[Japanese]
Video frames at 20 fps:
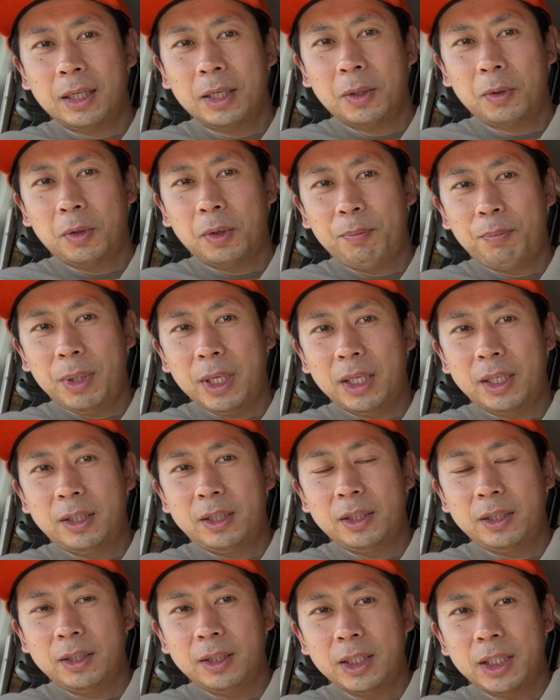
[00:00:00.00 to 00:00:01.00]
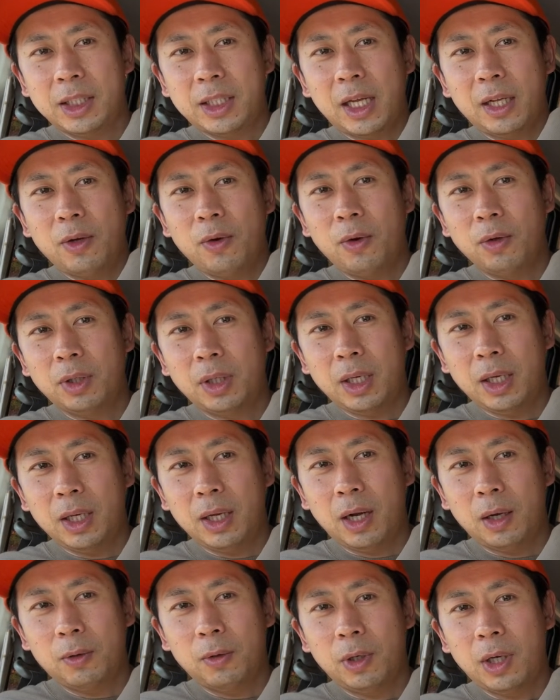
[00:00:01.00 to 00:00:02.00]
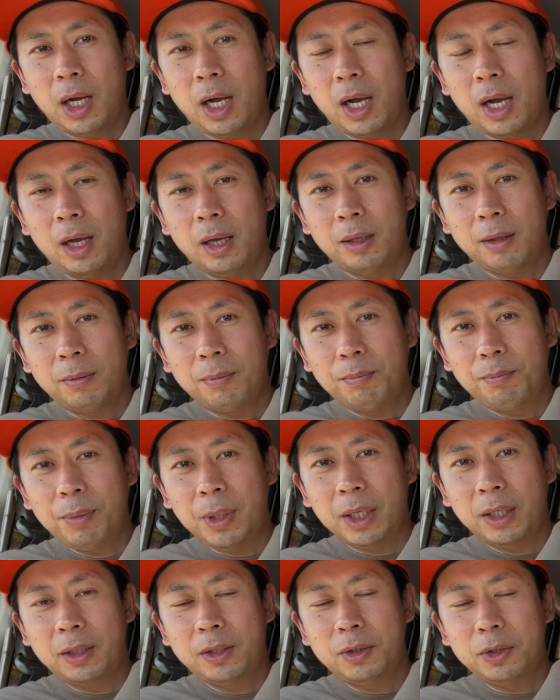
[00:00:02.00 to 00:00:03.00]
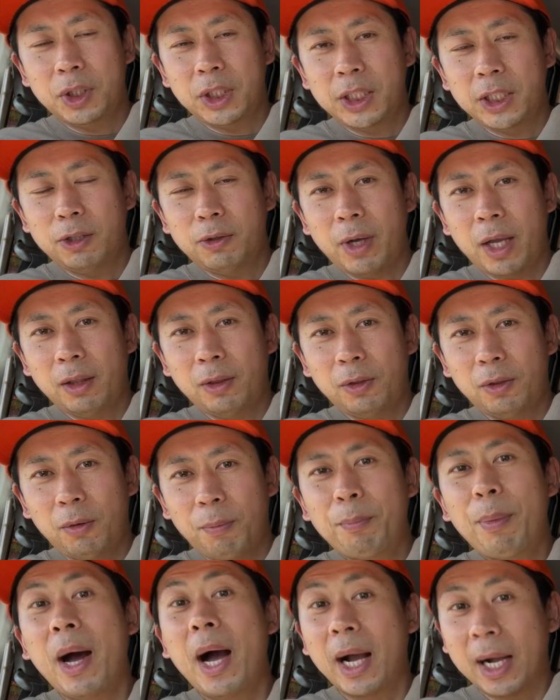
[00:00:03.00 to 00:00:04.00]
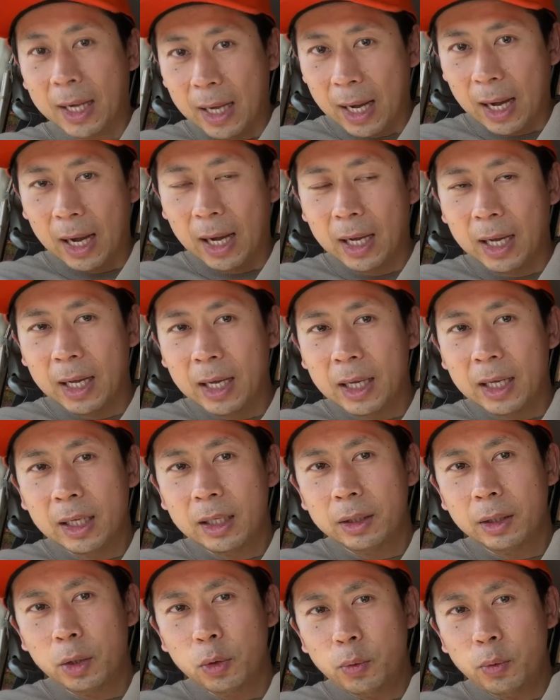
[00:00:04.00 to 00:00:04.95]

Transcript: これビッグ、下の大きい箱がビッグシルエットパーカー。